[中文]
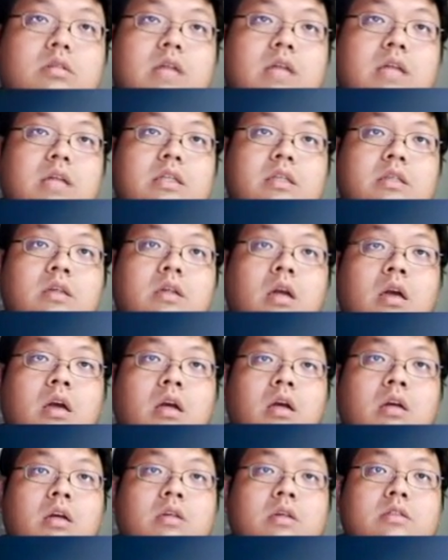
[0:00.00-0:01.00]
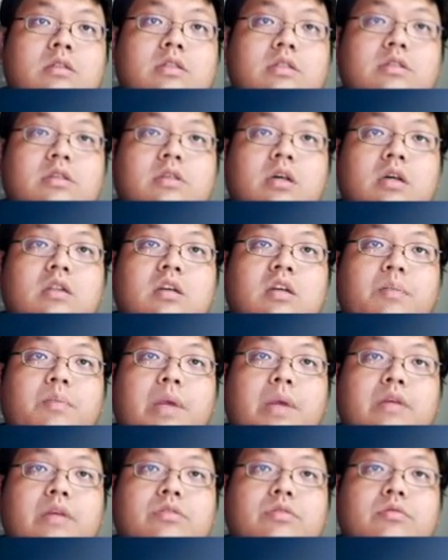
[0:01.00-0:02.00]
下一题是十二的
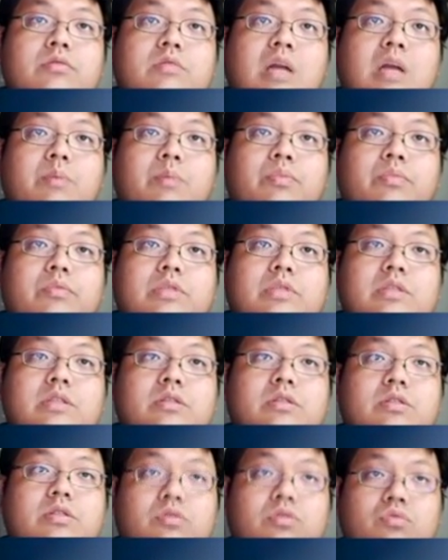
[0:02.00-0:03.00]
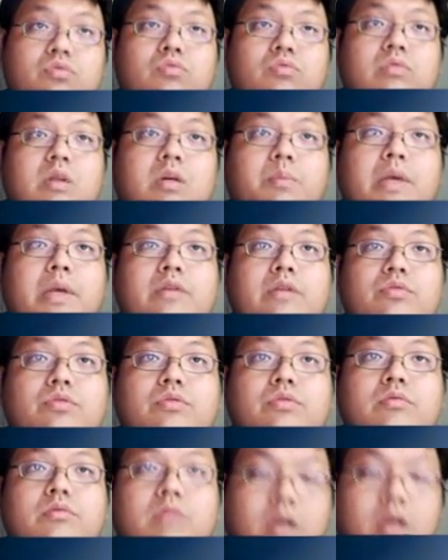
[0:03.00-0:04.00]
倍数但不是十五的倍
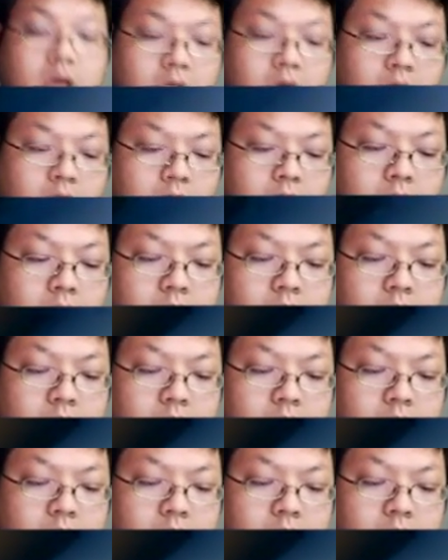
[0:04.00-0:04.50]
数的哈，